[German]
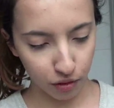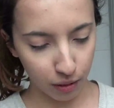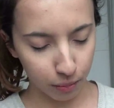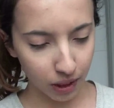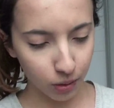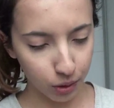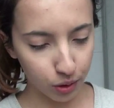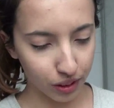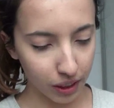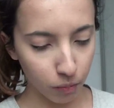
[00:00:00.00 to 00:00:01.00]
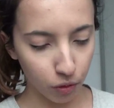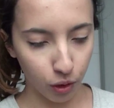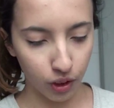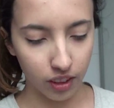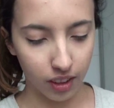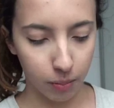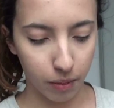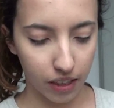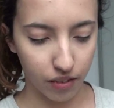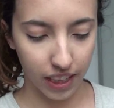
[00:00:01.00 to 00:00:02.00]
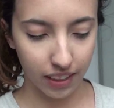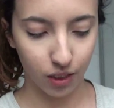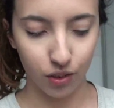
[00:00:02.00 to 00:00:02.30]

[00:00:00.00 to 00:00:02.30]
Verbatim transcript: Flamingo 07 von ähm, Alverde.